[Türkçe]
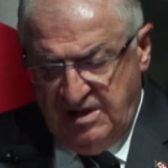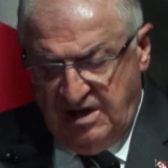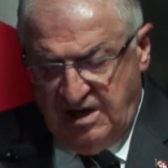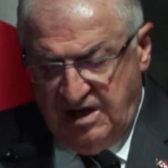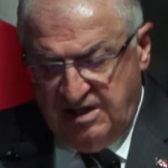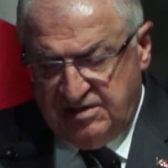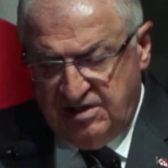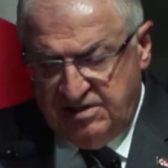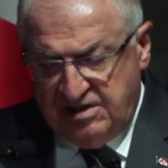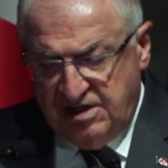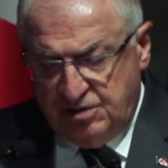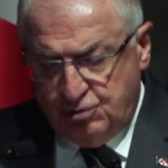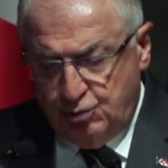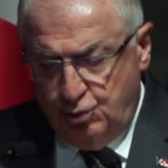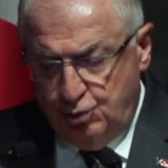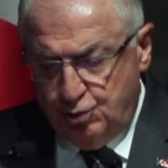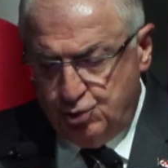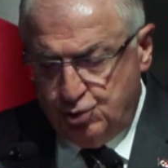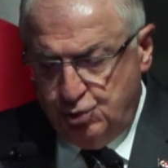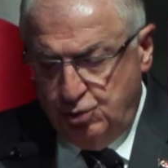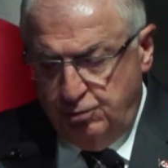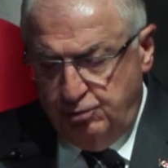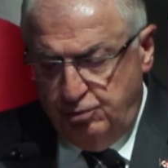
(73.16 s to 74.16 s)
adada
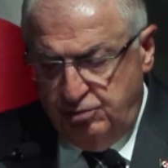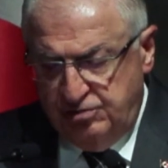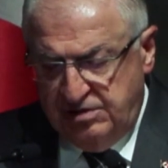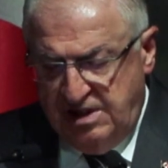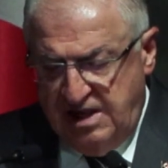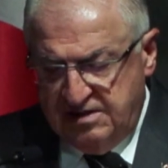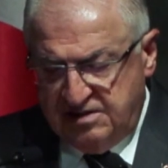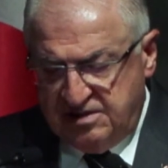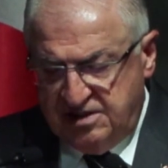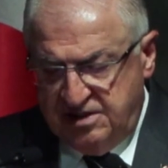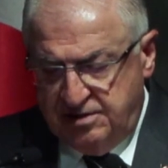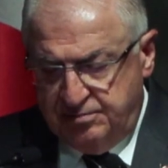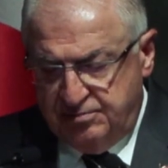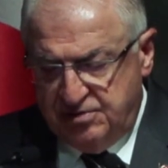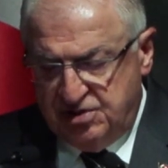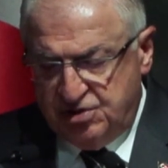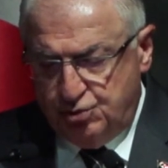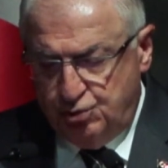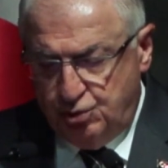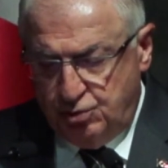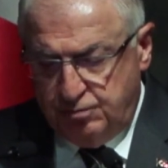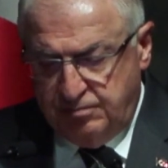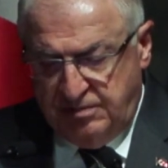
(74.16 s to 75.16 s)
konuşlu bulunan
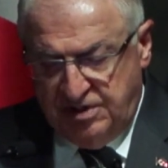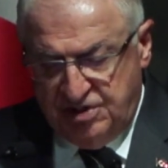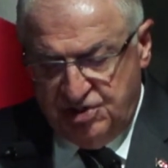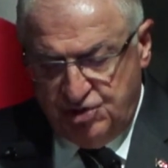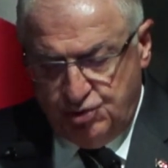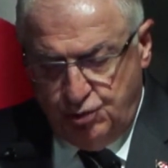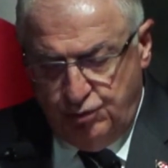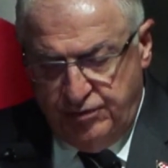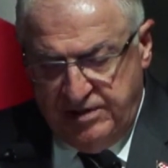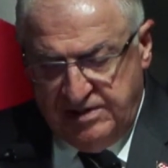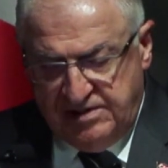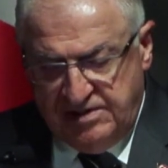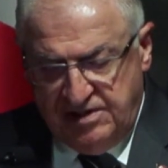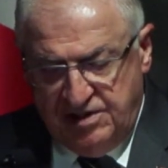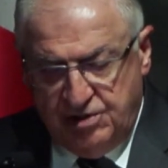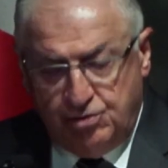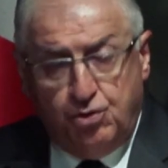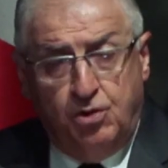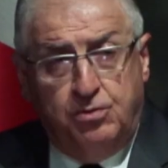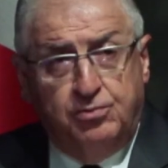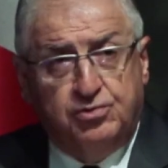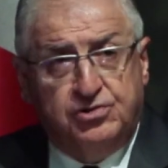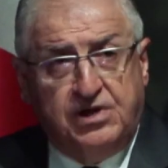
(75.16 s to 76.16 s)
Kıbrıs Türk Barış Kuvvetleri
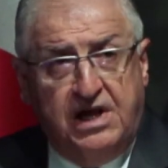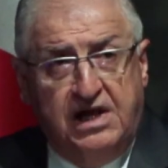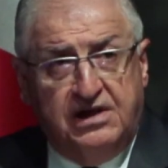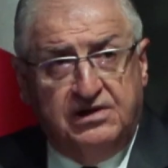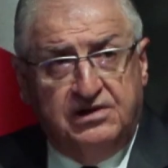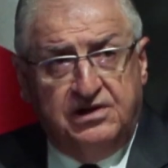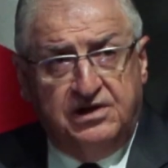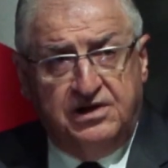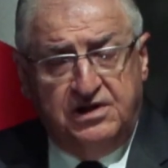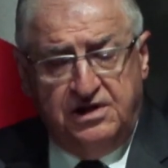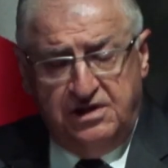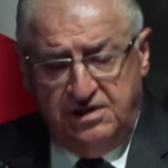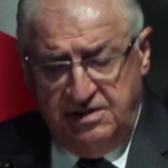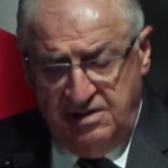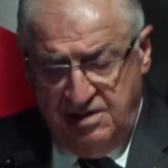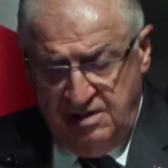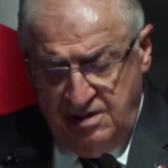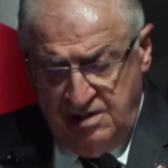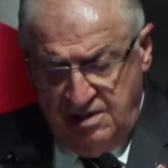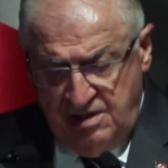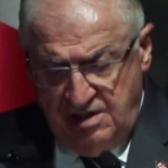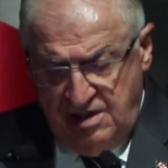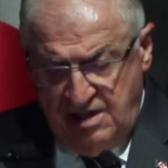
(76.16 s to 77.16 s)
Komutanlığı
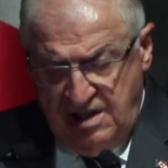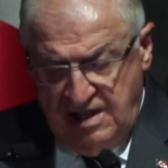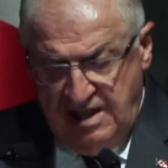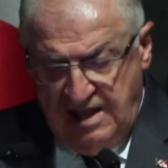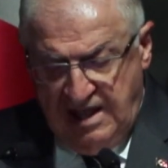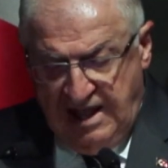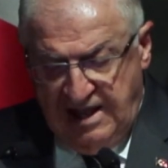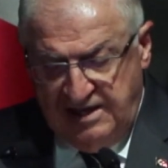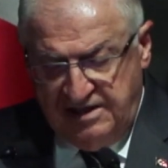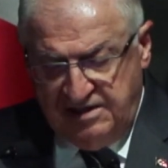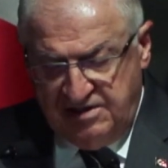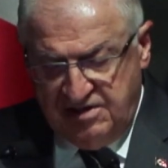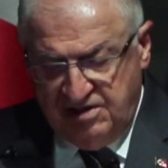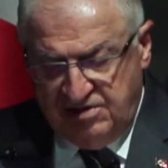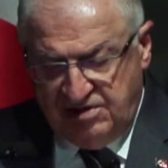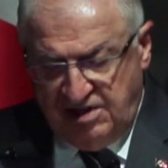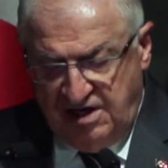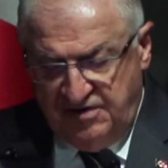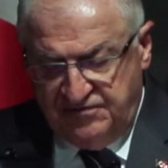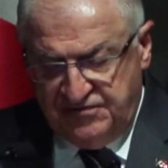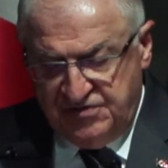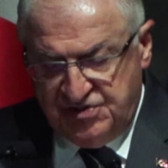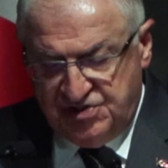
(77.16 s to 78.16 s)
her iki
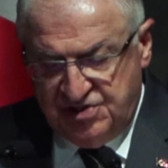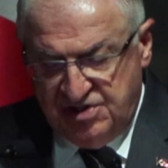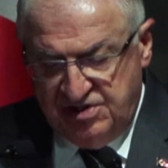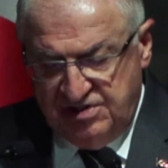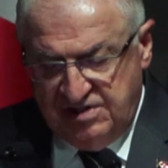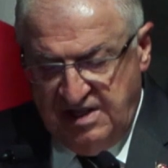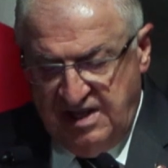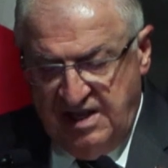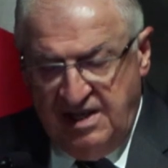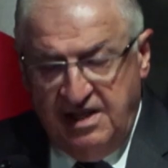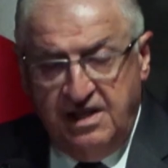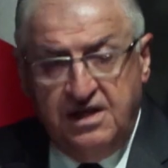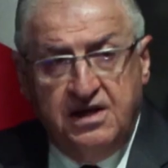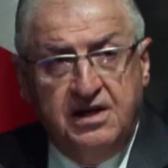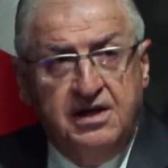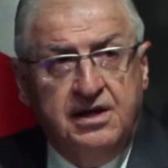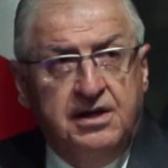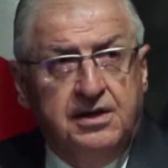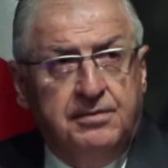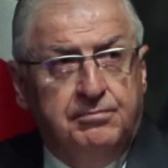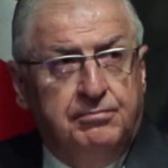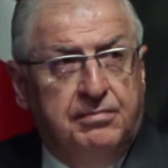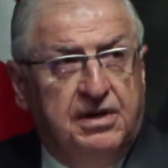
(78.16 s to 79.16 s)
taraf içinde
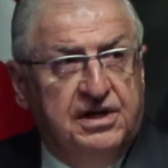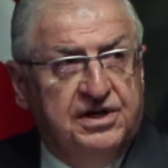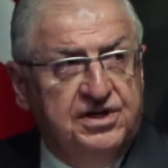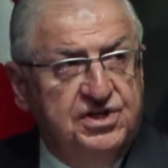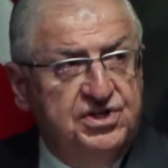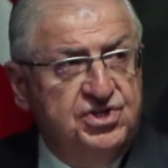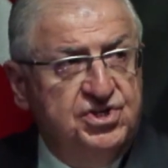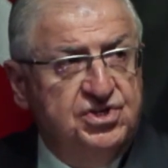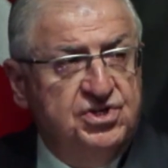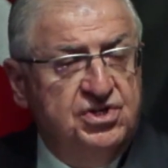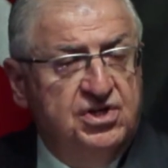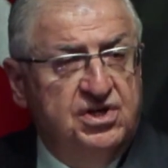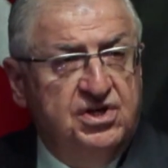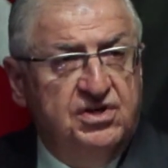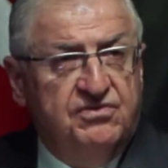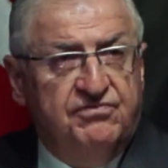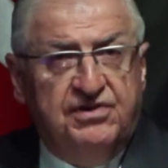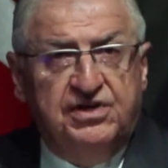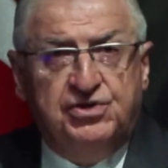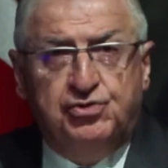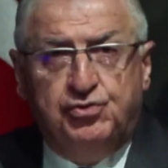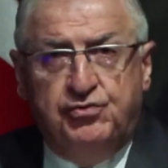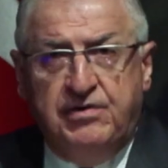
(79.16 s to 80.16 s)
barış
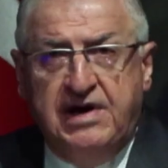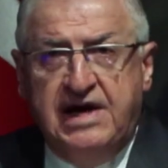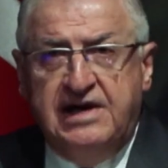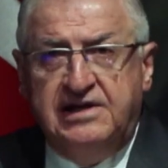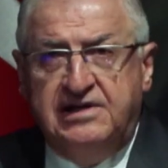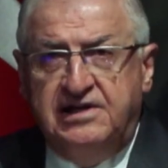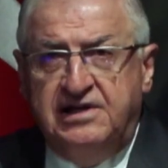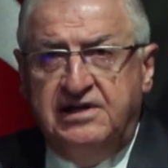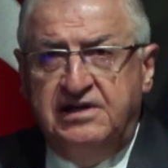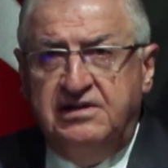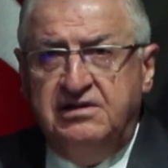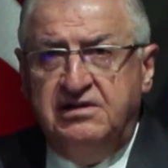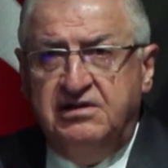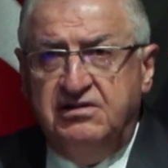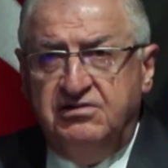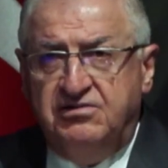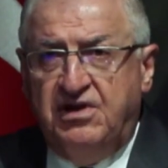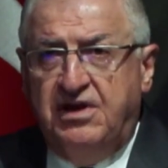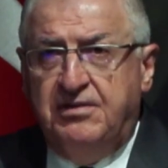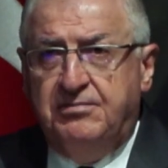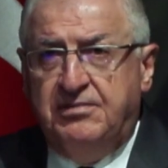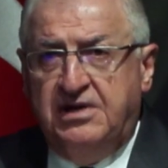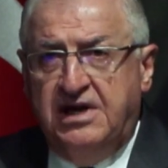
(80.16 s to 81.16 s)
ve güvenliğin
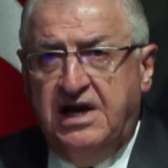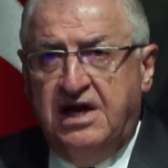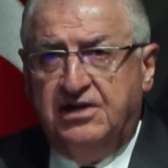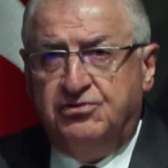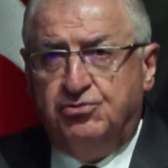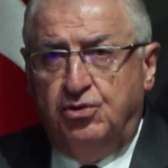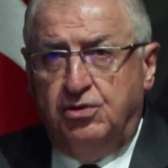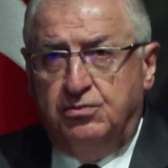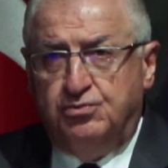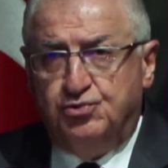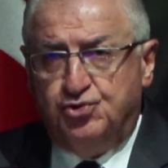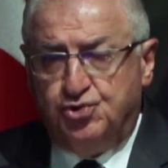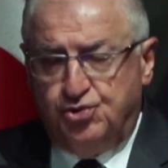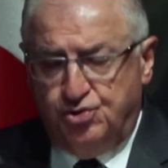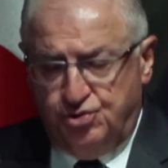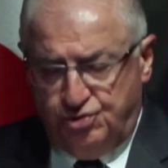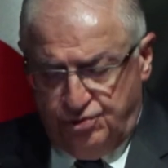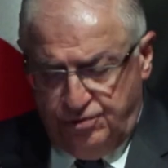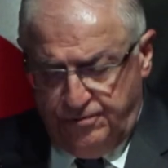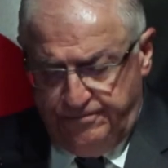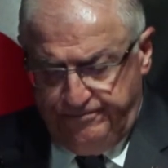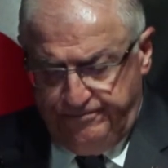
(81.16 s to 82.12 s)
teminatı olmuştur.